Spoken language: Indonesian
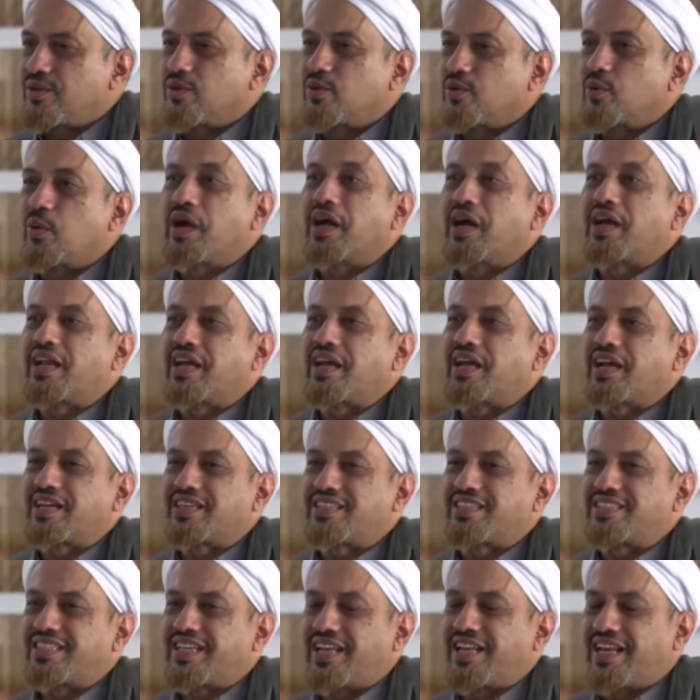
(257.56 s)
Dua
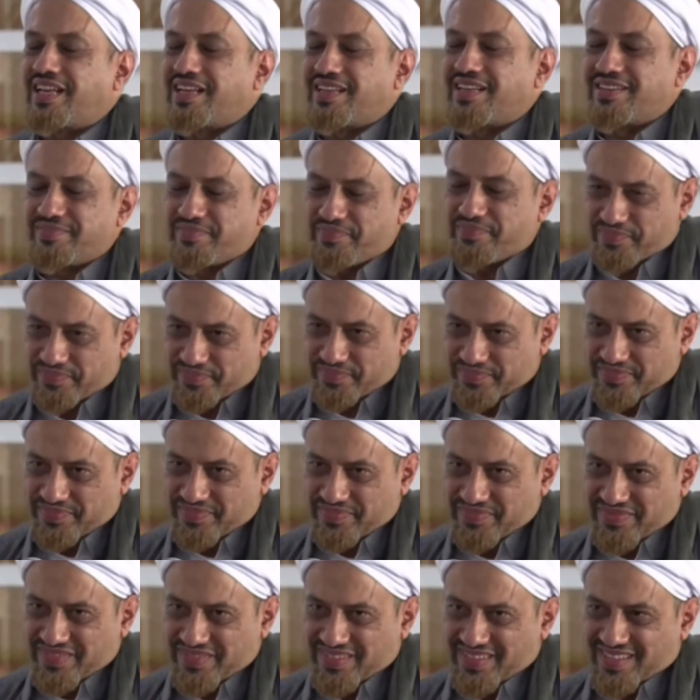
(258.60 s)
anak kecil.
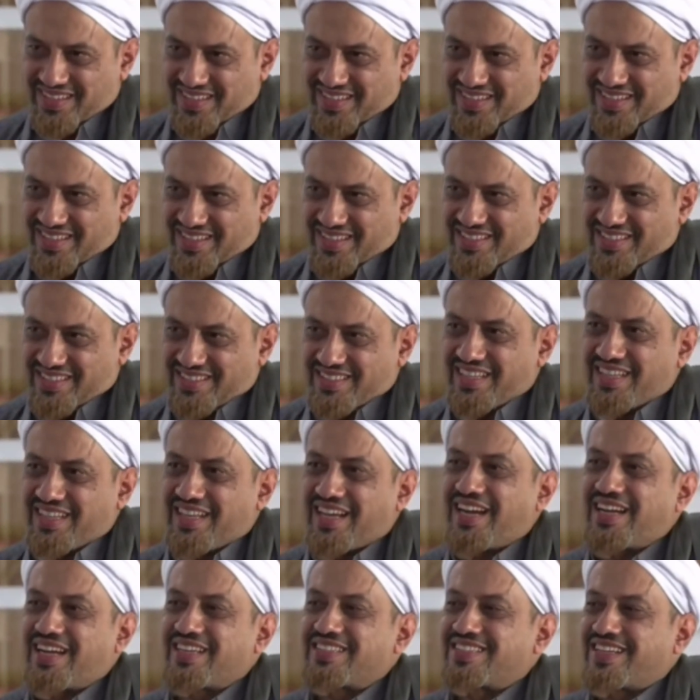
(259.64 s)

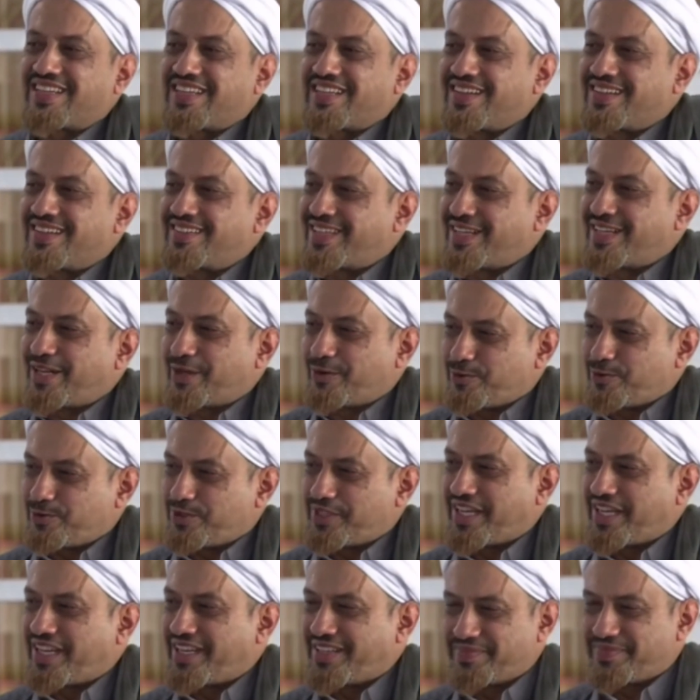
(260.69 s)
Sayyidina Hasan dan Sayyidina
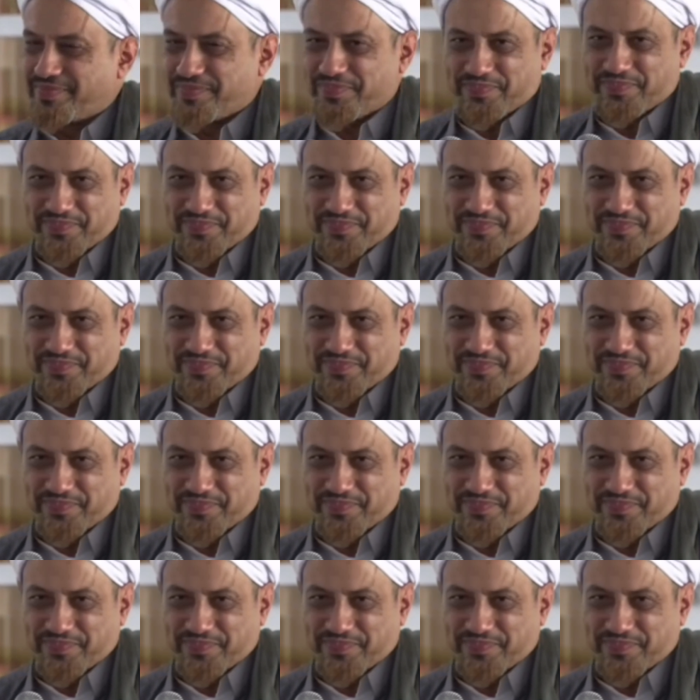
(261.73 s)
Hussein.